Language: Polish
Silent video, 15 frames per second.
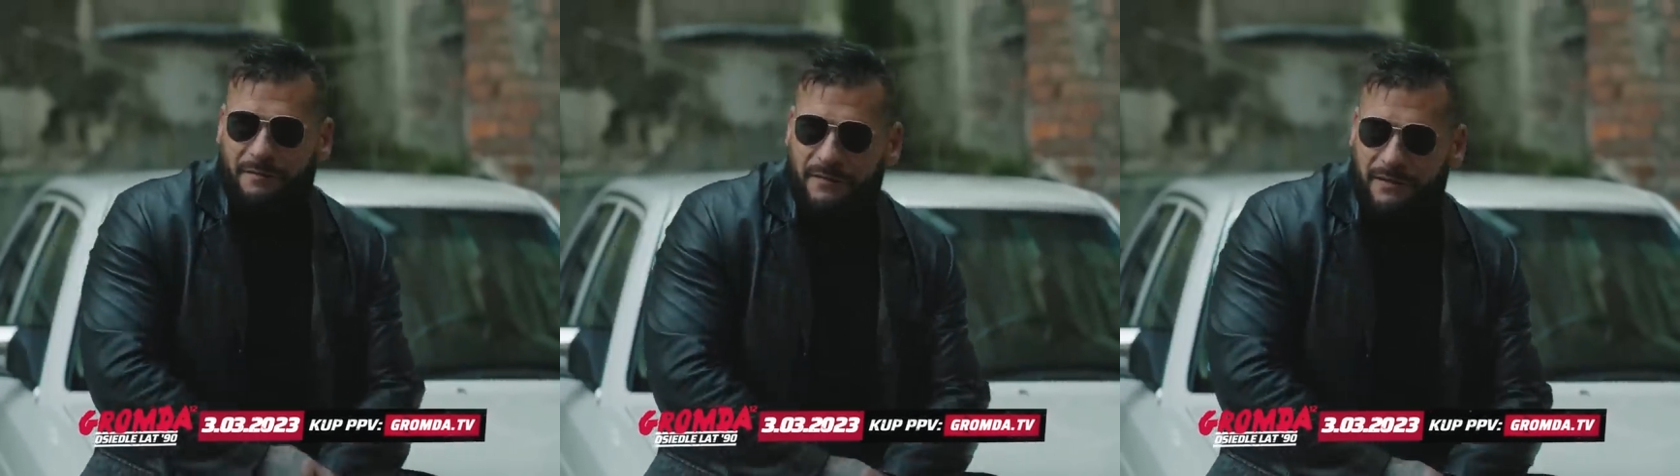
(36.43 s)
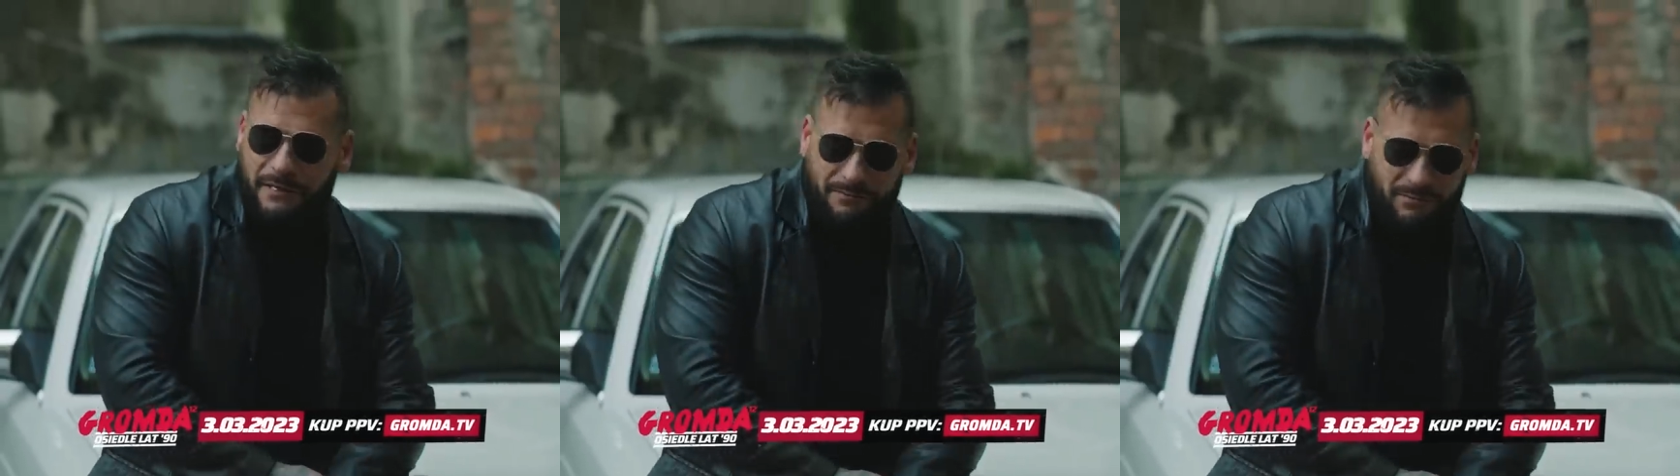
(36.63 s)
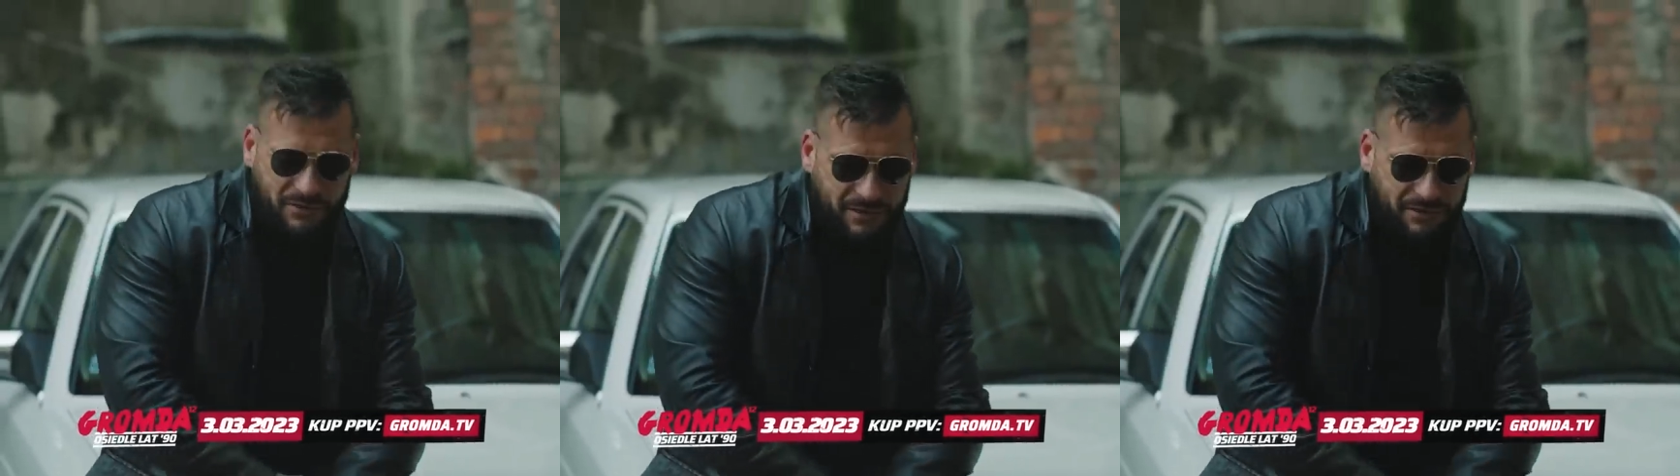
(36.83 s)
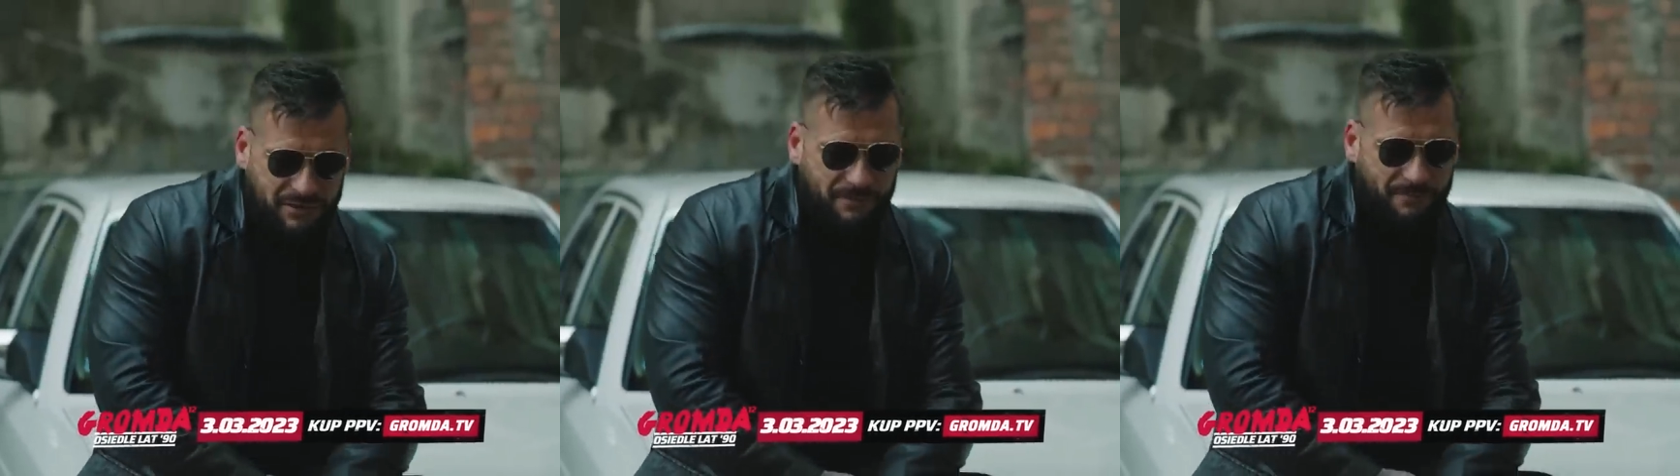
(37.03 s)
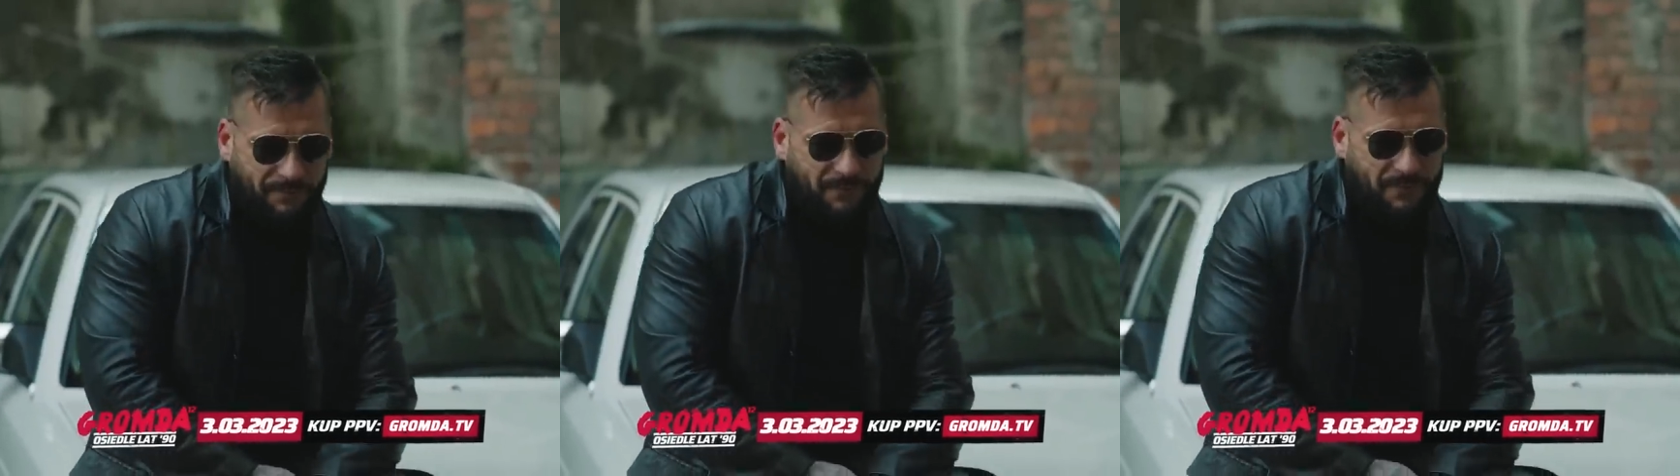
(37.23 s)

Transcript: Wielkie mi rzeczy.